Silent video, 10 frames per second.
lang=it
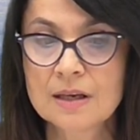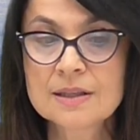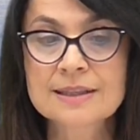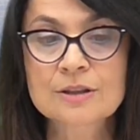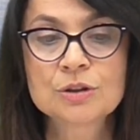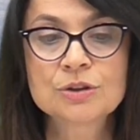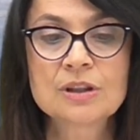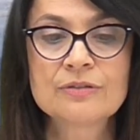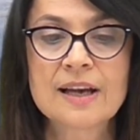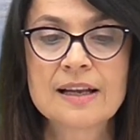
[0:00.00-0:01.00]
Il
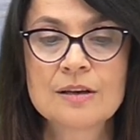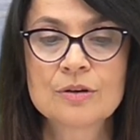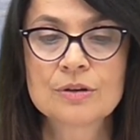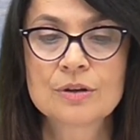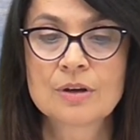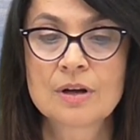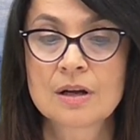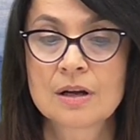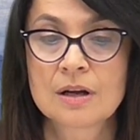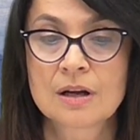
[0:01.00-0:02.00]
secondo livello
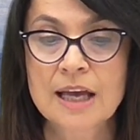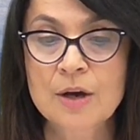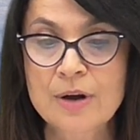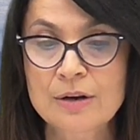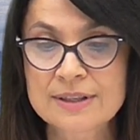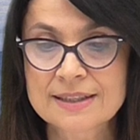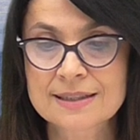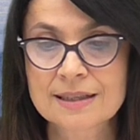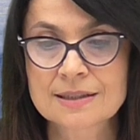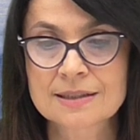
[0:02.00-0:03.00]
è quello
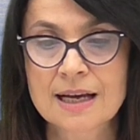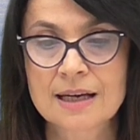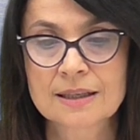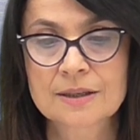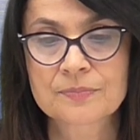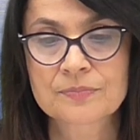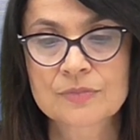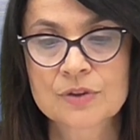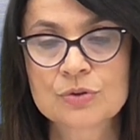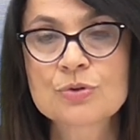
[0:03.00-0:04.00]
esistenziale.
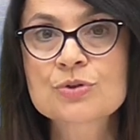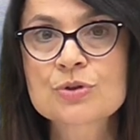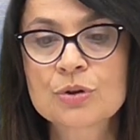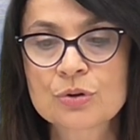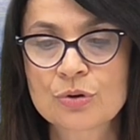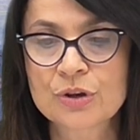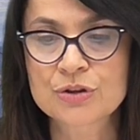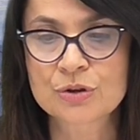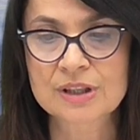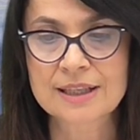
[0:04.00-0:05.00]
Non sono
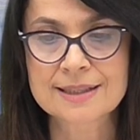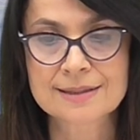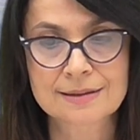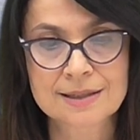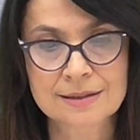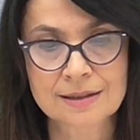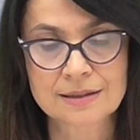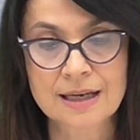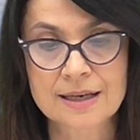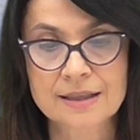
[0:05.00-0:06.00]
i giornalisti
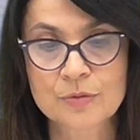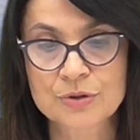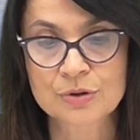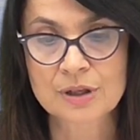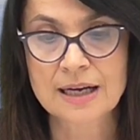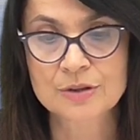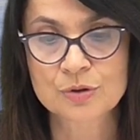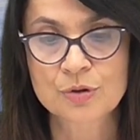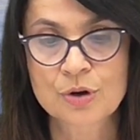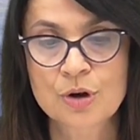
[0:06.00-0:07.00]
destinatari in questo
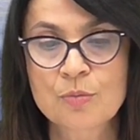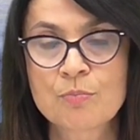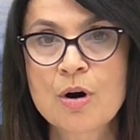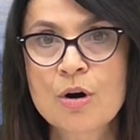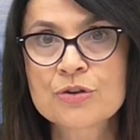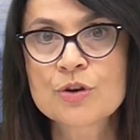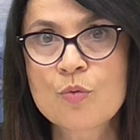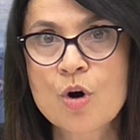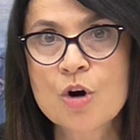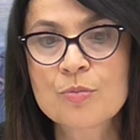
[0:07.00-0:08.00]
caso, ma ogni
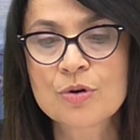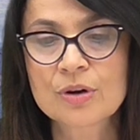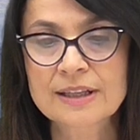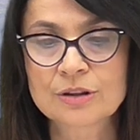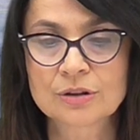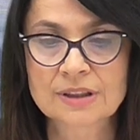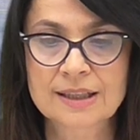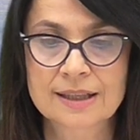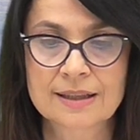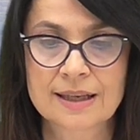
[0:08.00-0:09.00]
uomo e
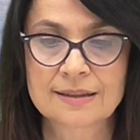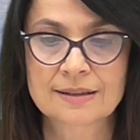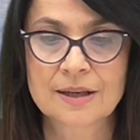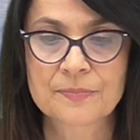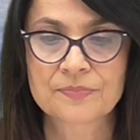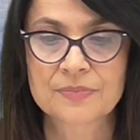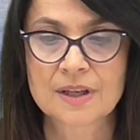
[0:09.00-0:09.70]
donna credente.